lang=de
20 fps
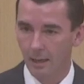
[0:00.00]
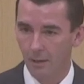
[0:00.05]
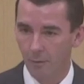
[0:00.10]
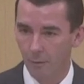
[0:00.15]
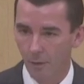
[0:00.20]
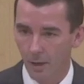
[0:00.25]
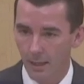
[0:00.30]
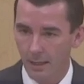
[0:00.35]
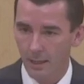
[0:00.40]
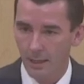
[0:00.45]
nach
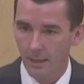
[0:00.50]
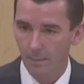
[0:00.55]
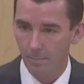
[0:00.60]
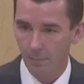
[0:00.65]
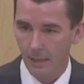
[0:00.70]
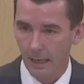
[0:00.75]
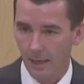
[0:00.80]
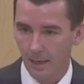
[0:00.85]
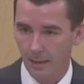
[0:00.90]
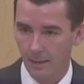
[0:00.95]
vorne
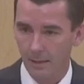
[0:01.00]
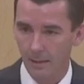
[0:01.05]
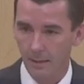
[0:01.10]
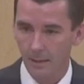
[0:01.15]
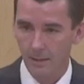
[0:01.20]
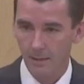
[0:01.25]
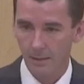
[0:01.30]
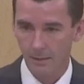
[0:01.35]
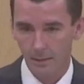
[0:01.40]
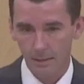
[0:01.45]
gebracht,
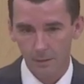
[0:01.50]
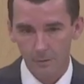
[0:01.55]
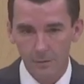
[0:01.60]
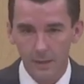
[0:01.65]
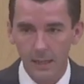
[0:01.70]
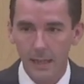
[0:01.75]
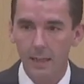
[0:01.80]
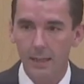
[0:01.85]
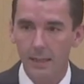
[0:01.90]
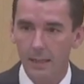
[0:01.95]
ja,
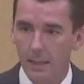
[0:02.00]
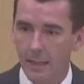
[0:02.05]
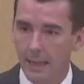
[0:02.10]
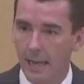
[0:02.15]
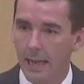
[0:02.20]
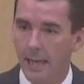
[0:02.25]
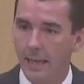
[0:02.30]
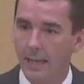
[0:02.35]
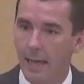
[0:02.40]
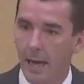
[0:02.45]
vielleicht die
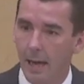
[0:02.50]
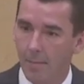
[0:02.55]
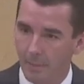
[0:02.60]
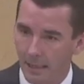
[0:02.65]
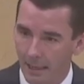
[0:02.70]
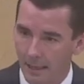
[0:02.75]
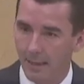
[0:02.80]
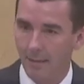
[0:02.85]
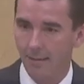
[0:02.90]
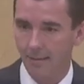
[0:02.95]

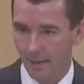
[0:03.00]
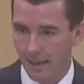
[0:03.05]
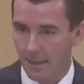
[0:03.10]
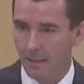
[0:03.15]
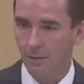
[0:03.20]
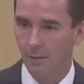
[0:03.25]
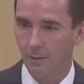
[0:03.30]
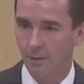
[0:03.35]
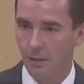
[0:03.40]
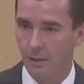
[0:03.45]
gleichnamige
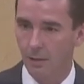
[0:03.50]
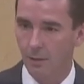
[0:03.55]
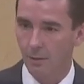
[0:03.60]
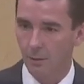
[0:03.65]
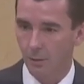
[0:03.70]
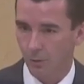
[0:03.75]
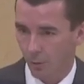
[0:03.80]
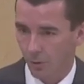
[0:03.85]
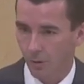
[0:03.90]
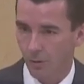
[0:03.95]
Zeitung, ja,
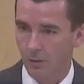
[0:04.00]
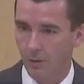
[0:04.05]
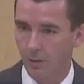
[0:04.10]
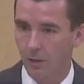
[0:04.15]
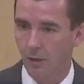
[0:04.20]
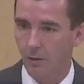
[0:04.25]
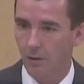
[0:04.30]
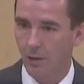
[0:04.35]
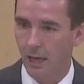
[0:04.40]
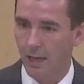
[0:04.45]
und das hat
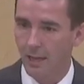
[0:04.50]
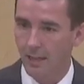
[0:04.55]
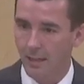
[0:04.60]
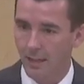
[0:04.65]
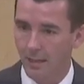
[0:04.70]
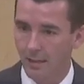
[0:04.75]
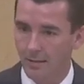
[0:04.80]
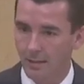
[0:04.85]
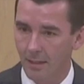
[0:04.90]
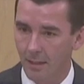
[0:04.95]
ja auch
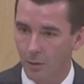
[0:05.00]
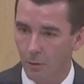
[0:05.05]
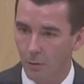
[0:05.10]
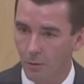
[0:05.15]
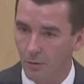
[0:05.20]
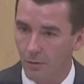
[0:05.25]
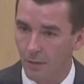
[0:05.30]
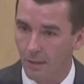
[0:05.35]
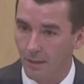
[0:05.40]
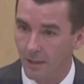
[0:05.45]
einiges
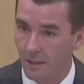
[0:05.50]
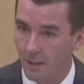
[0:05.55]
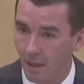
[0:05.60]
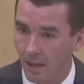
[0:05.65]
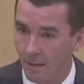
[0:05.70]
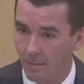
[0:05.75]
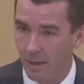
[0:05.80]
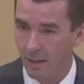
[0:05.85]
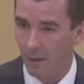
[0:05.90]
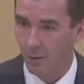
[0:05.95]
gekostet, ja.
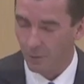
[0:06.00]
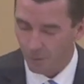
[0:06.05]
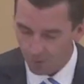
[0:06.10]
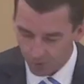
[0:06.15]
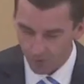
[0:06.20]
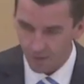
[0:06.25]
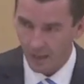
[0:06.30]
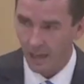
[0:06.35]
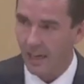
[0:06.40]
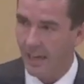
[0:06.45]
Aber
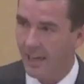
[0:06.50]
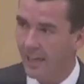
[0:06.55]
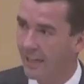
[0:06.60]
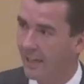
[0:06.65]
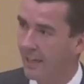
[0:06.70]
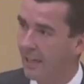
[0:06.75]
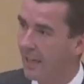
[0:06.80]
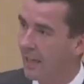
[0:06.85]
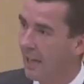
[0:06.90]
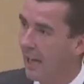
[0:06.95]

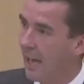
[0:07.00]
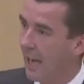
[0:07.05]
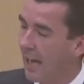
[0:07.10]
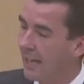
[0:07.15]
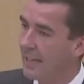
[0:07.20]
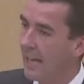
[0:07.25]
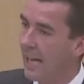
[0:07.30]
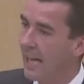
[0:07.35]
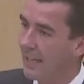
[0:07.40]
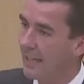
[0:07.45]
Österreich
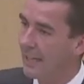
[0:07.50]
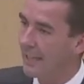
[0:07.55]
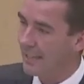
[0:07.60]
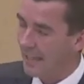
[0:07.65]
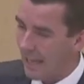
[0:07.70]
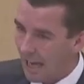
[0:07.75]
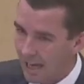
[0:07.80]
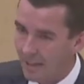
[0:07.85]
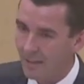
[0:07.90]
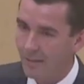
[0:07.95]
hat eine
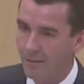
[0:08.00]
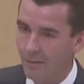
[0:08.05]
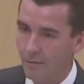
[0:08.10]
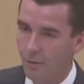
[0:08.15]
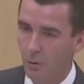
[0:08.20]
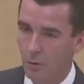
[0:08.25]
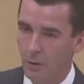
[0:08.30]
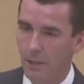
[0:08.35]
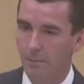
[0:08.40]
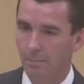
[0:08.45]

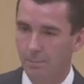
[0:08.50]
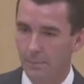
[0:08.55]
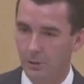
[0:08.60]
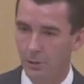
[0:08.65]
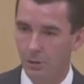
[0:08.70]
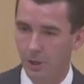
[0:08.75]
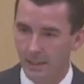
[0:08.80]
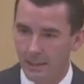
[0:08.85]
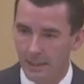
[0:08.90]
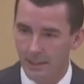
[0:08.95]
Talsohle
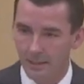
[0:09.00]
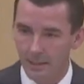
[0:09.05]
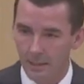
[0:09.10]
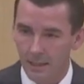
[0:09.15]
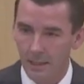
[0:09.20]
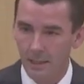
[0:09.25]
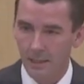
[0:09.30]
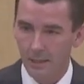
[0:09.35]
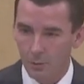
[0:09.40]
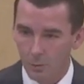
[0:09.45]
beschritten
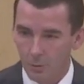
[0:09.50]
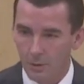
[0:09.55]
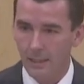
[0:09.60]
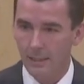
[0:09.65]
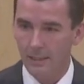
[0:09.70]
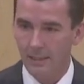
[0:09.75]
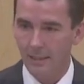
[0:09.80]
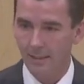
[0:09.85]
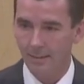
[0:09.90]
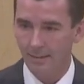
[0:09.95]

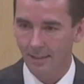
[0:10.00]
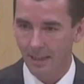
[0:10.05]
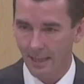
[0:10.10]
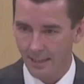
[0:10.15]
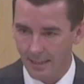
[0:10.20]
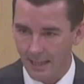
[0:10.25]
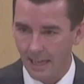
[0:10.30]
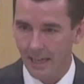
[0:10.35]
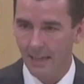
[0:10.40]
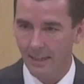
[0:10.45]
durch den
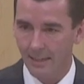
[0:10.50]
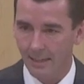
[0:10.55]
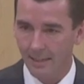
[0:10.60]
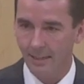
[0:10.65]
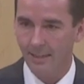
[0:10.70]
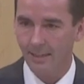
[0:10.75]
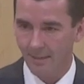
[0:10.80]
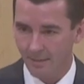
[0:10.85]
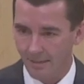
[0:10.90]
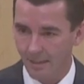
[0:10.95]
Skandal,
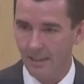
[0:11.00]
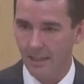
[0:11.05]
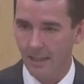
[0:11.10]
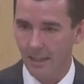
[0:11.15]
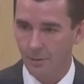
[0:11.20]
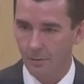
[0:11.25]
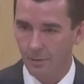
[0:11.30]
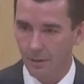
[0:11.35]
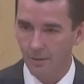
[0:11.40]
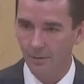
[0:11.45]
den dieser
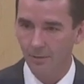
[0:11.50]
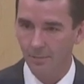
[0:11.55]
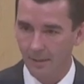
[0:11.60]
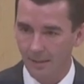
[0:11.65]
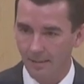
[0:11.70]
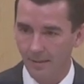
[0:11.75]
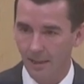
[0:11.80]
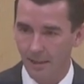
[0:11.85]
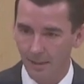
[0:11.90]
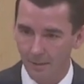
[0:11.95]
Herr Kurz
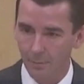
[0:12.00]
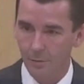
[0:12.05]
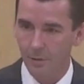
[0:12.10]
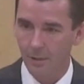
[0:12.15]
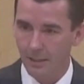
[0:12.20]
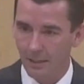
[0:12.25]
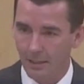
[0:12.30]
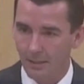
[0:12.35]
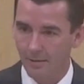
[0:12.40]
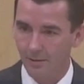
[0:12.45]
mit seinem
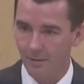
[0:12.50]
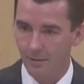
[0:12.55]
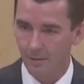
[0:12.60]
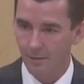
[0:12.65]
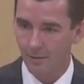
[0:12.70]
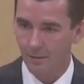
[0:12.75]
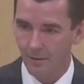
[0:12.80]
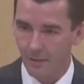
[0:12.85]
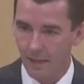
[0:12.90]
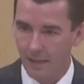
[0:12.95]
türkisen
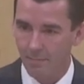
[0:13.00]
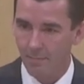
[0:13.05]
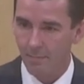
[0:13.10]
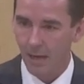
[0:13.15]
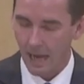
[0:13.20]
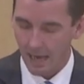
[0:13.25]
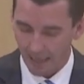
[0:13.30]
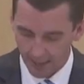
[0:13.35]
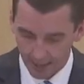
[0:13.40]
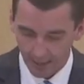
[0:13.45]
System
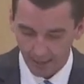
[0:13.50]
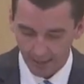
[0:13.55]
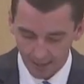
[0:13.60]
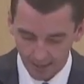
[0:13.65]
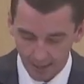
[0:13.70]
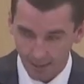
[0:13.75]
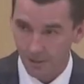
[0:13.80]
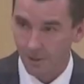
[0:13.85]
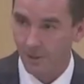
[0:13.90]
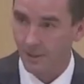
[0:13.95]

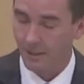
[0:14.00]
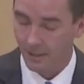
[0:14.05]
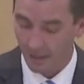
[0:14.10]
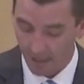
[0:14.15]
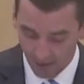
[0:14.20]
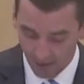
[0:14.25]
angerichtet hat,